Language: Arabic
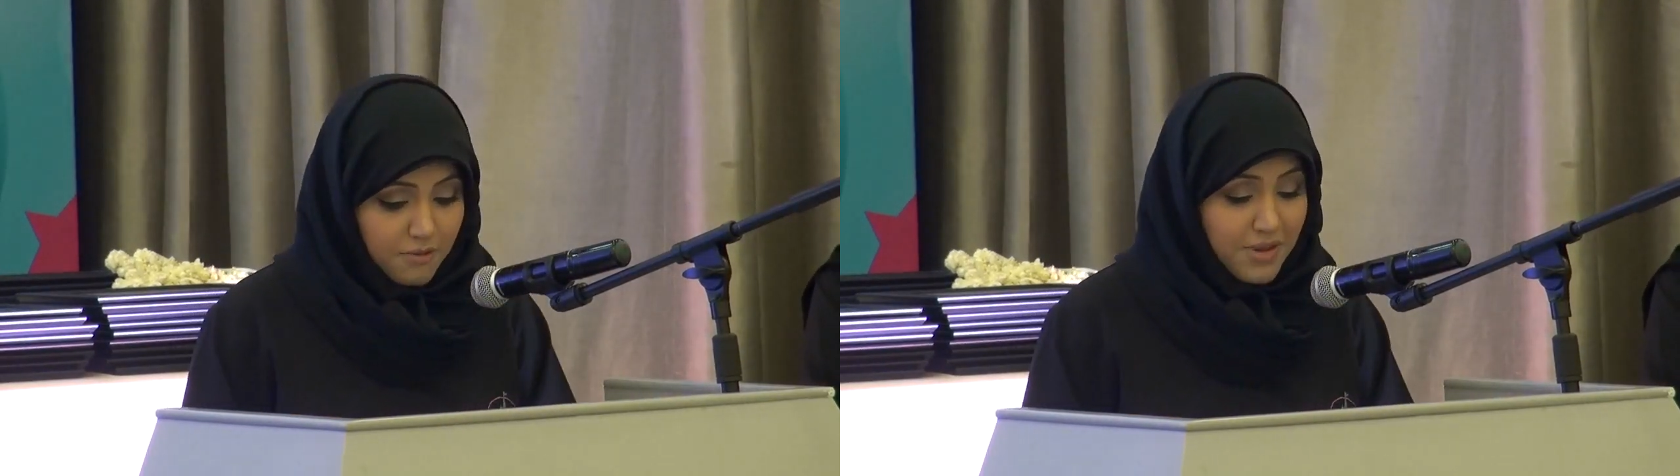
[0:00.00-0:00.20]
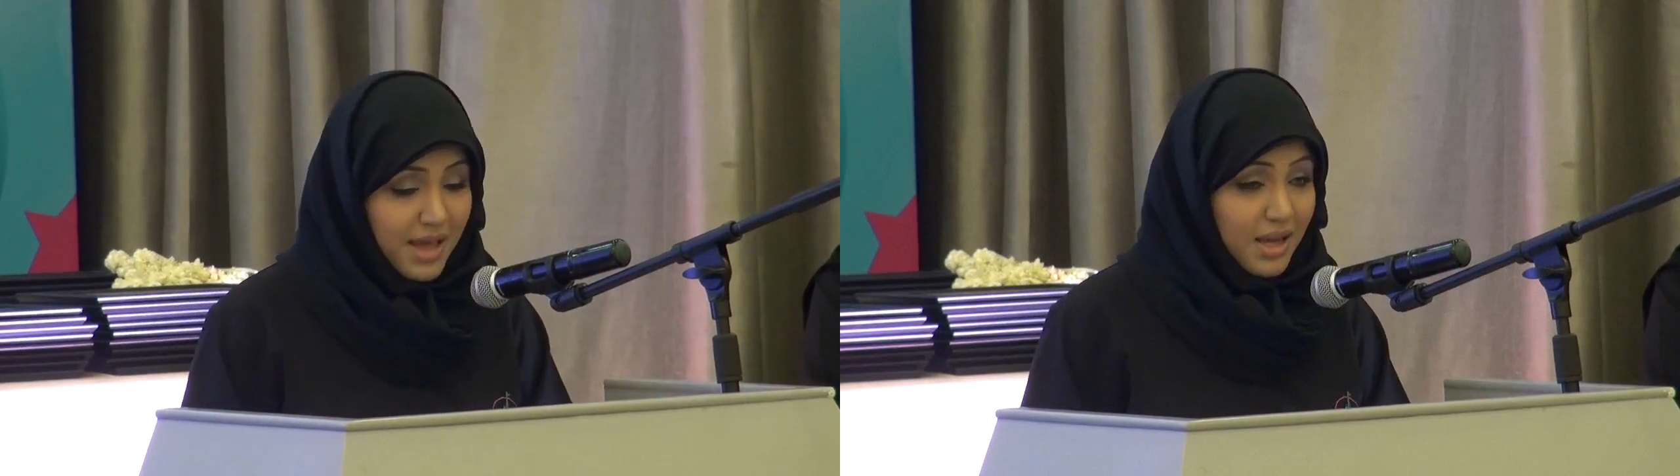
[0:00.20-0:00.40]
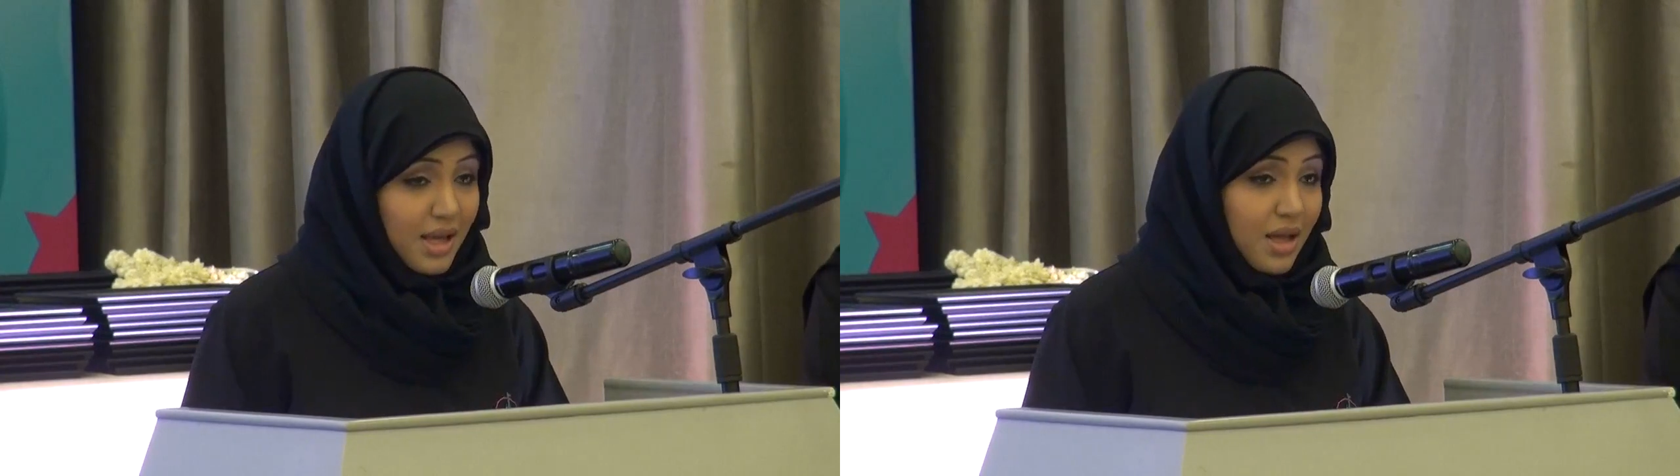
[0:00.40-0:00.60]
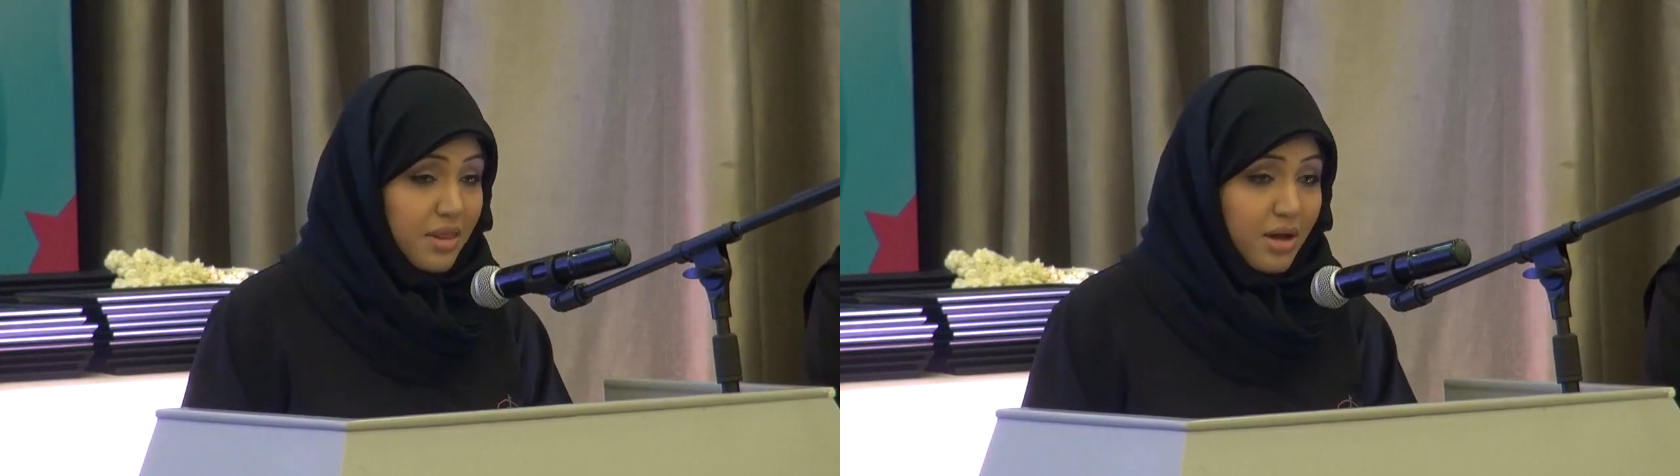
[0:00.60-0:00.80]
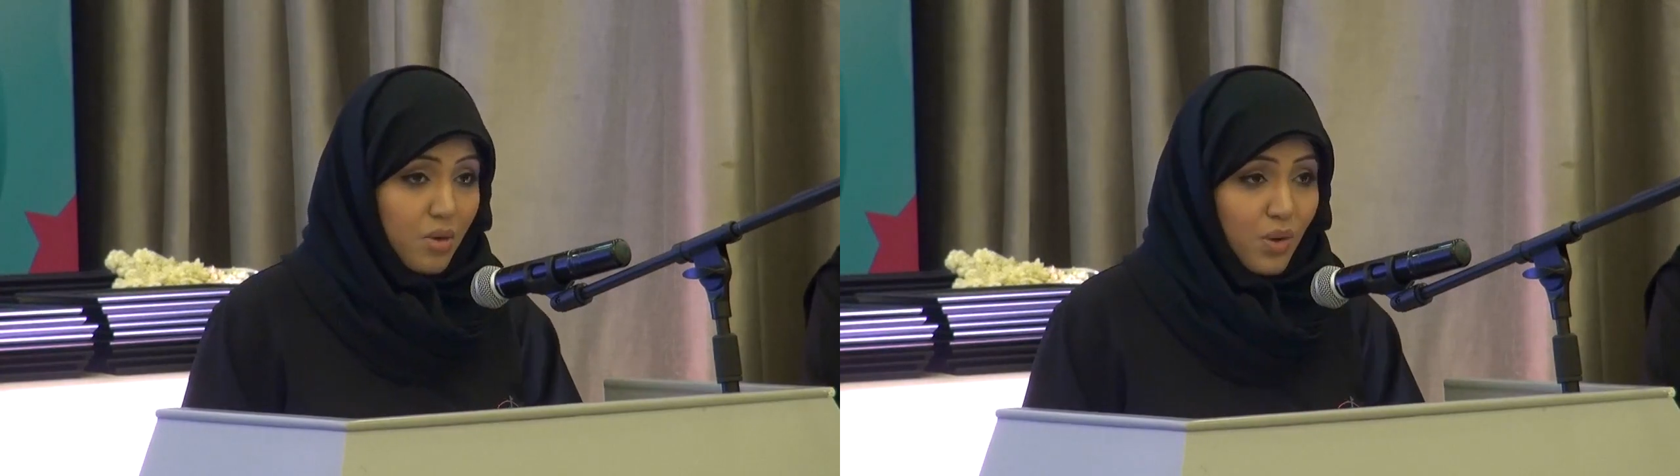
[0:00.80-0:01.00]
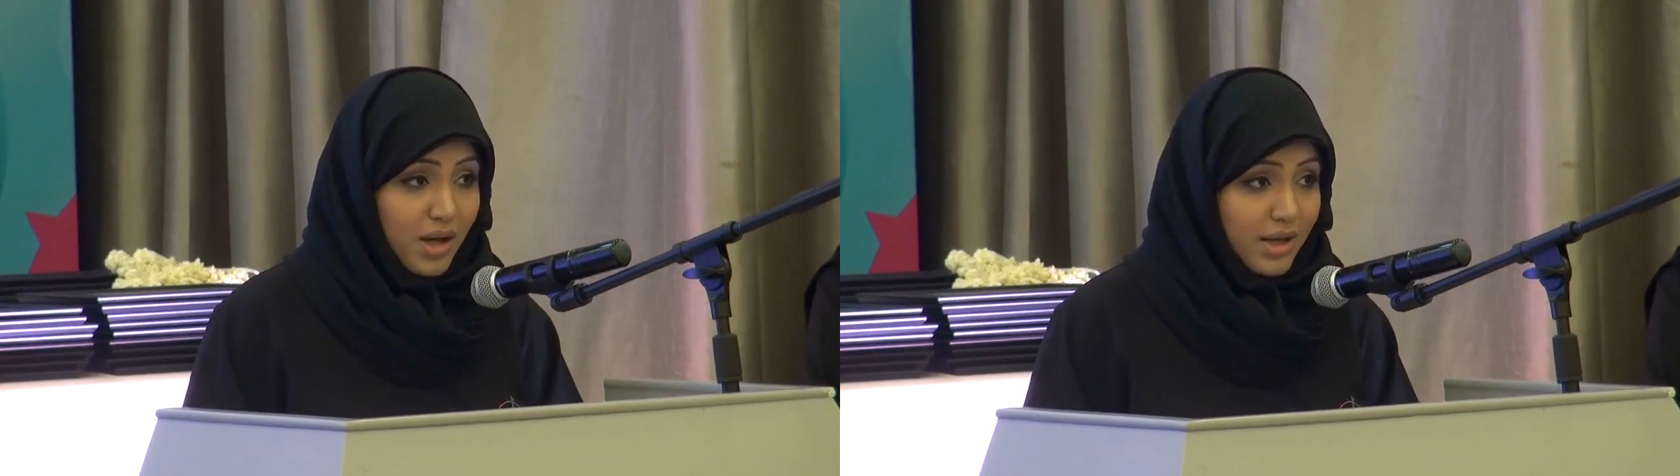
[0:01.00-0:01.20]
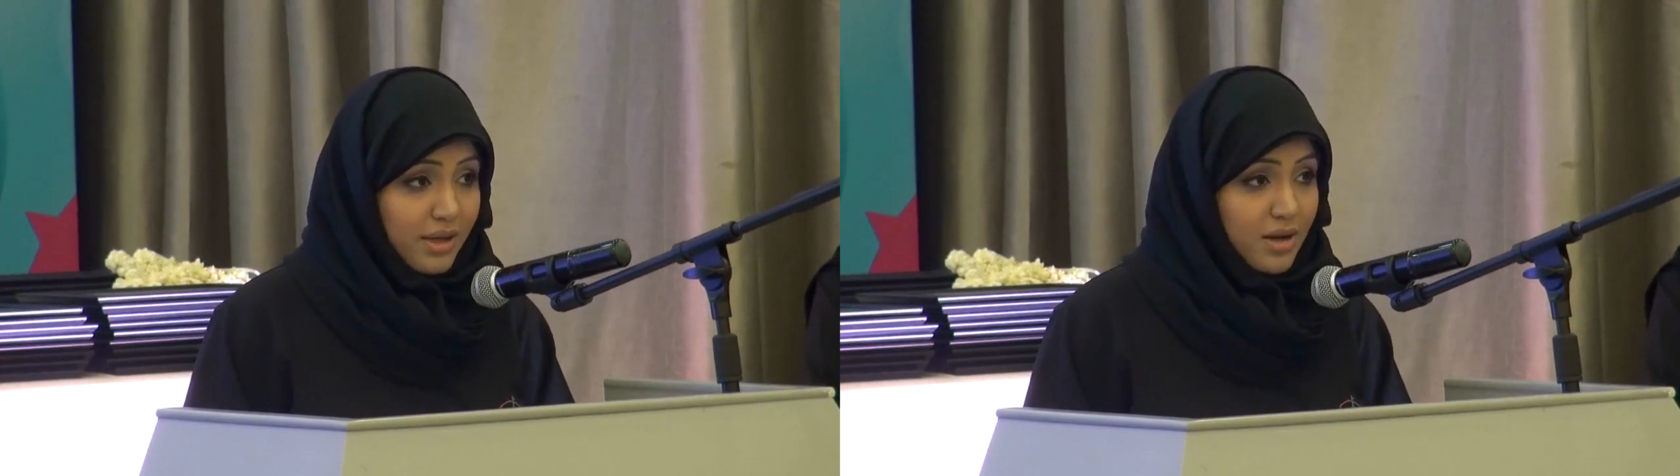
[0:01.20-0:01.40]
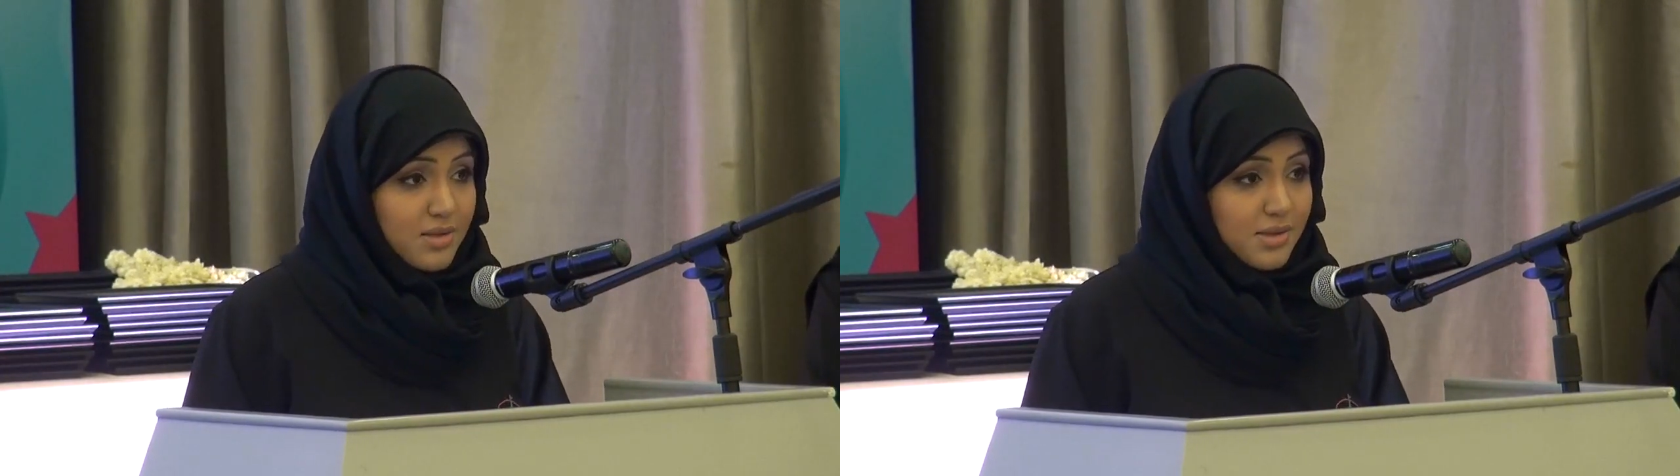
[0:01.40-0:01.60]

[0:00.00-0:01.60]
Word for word: فهل هذا وأخيرا